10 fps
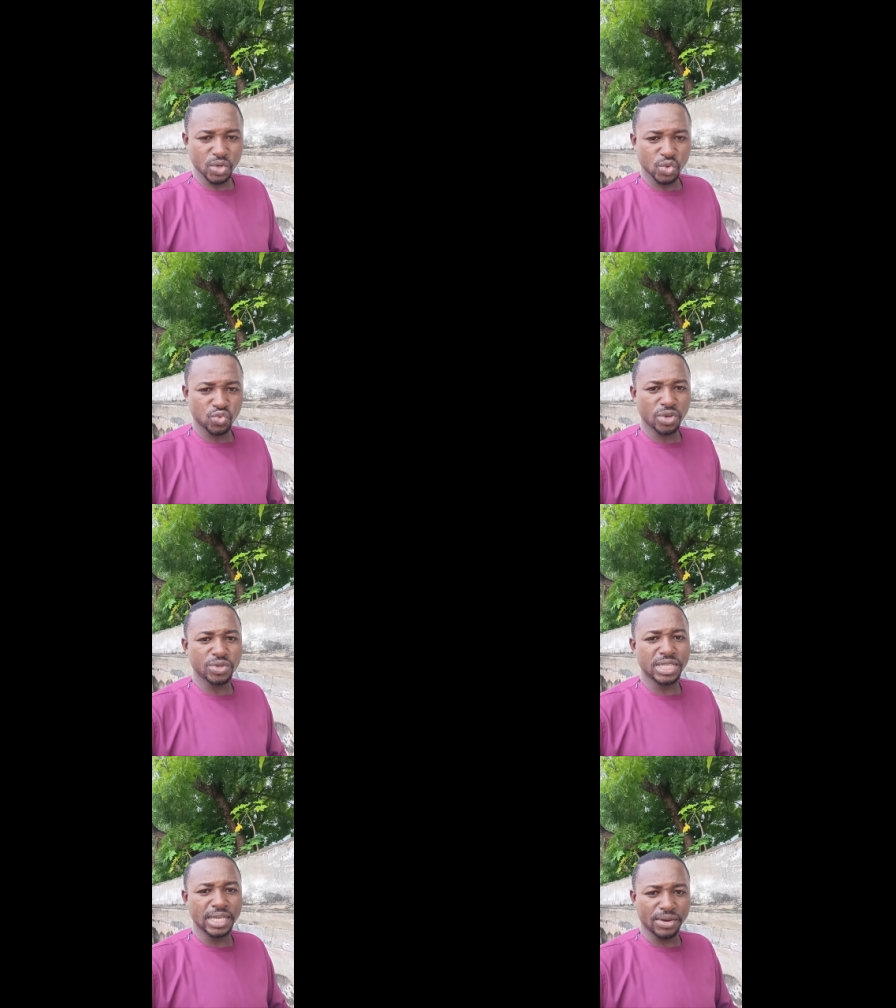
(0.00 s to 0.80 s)
Soyons
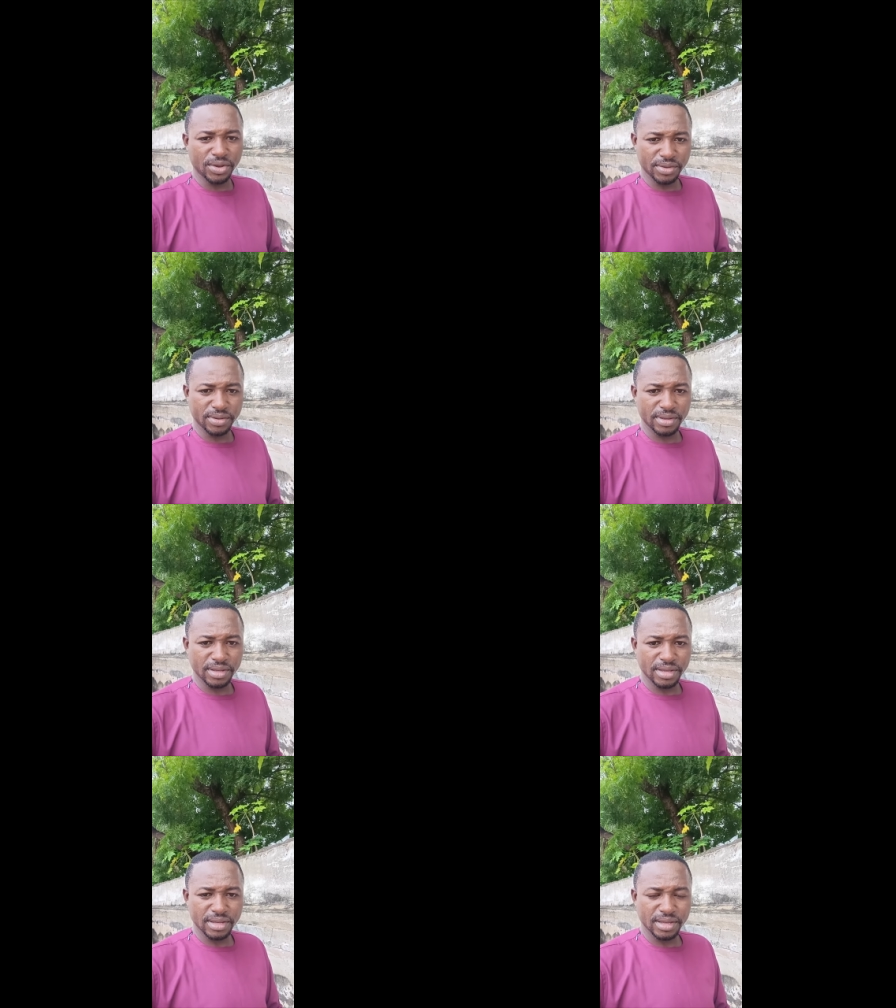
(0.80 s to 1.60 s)
sérieux,
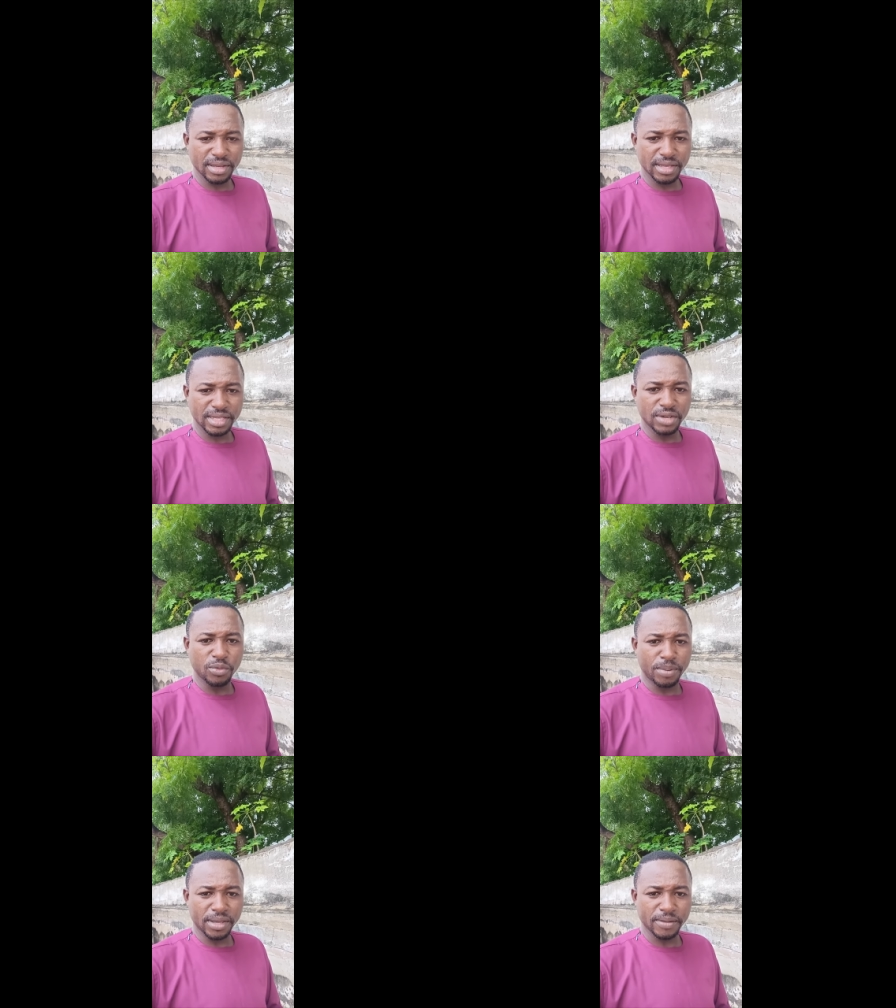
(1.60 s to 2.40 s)
s'il vous
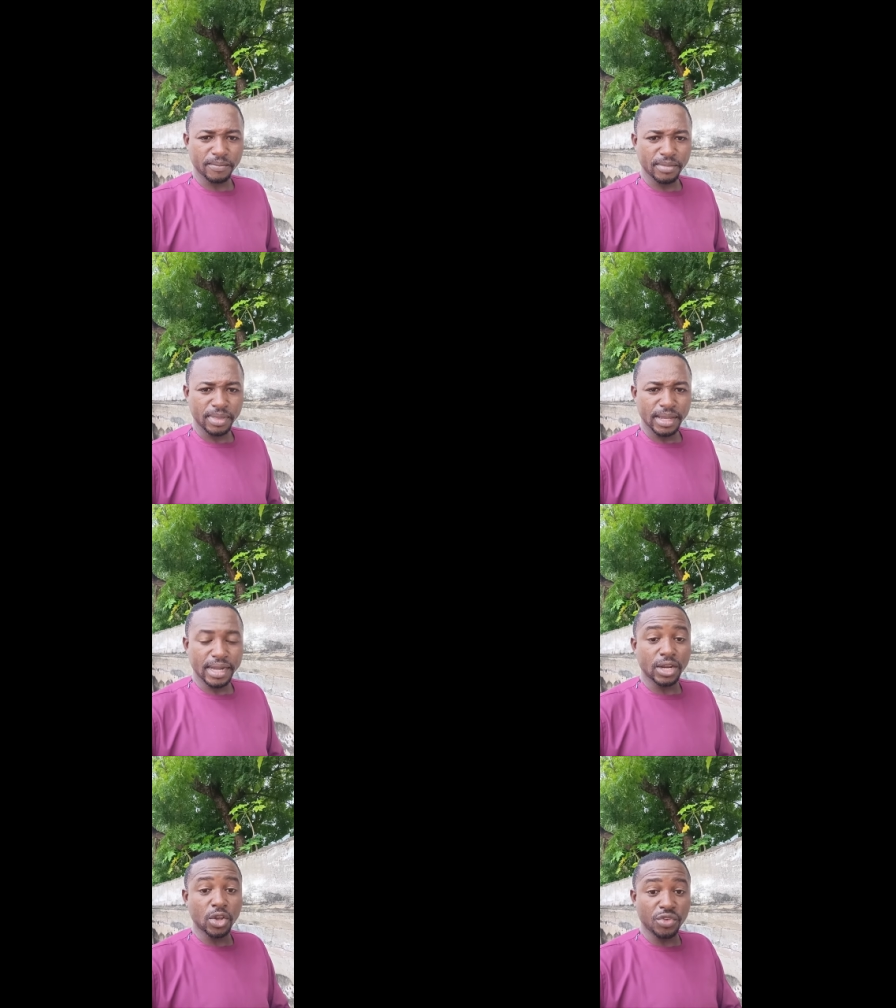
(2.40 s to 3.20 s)
plaît.
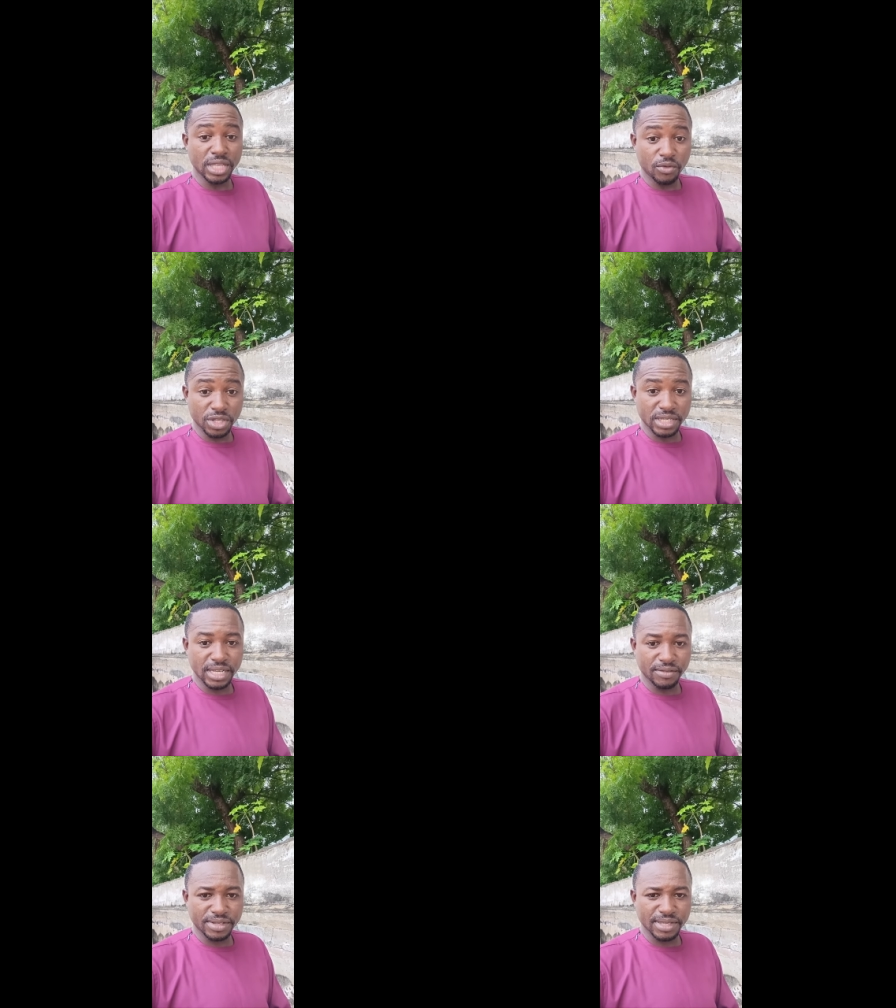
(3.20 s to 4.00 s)
Quelqu'un vient dans votre
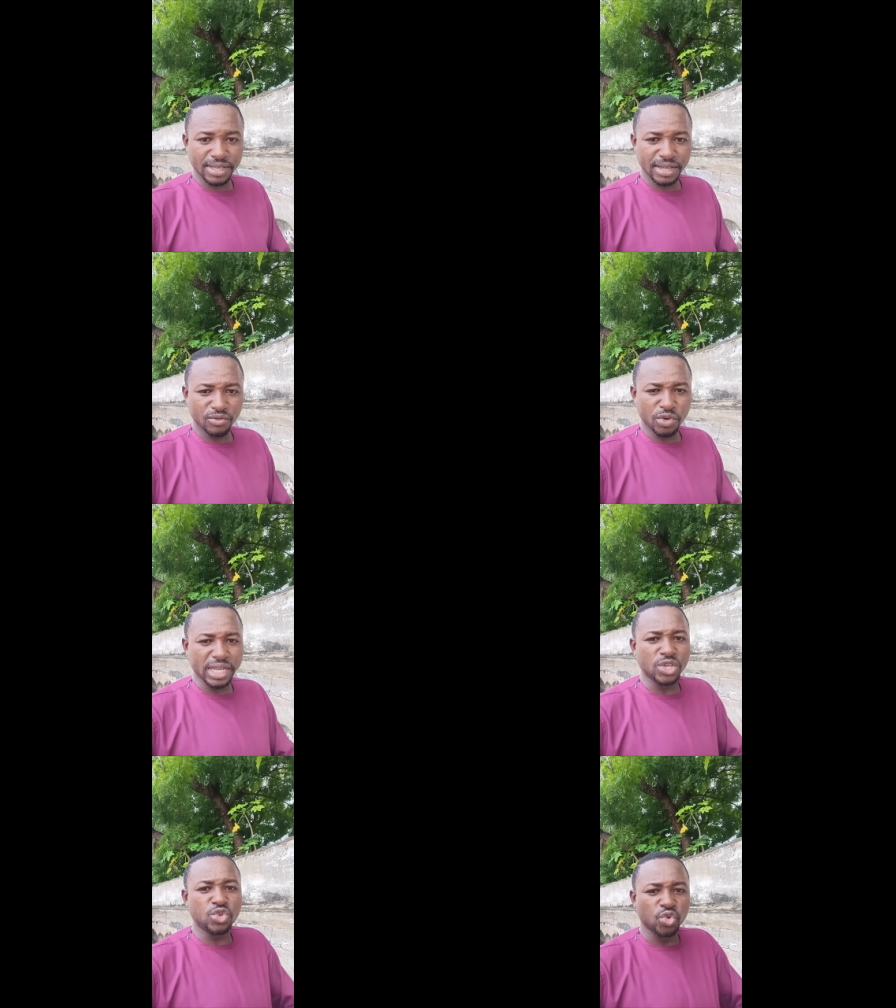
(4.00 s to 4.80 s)
service, vous
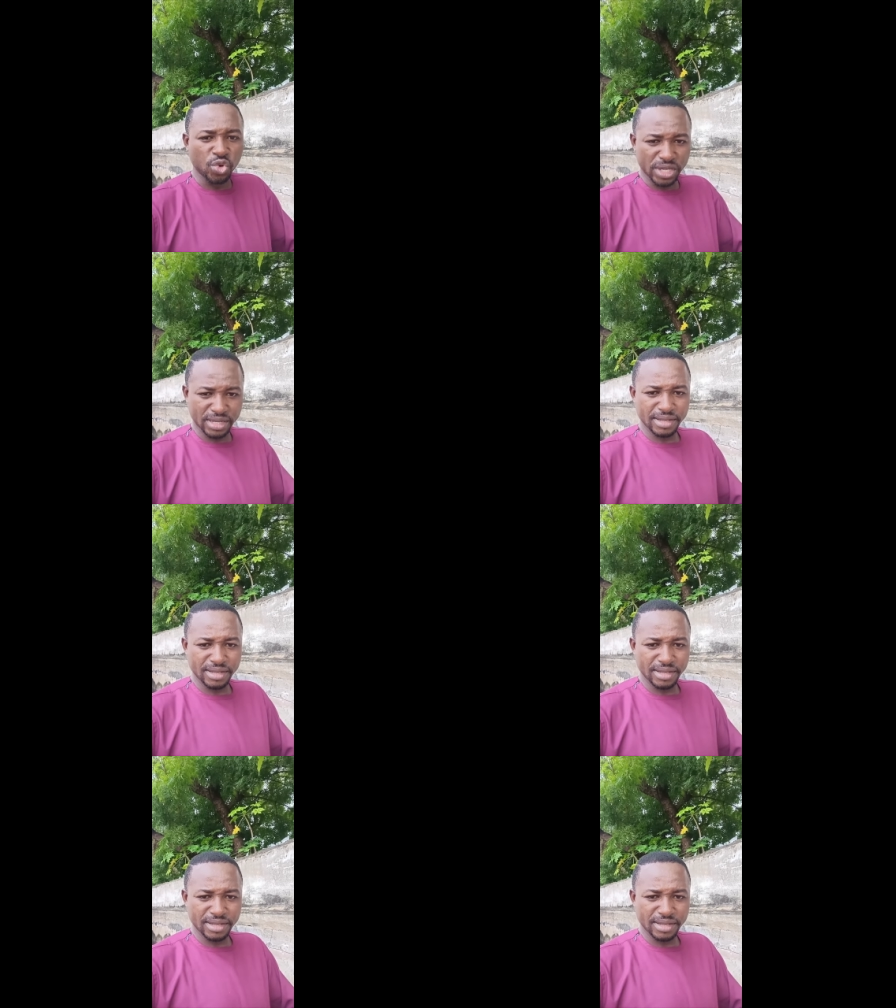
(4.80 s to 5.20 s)
criez sur lui.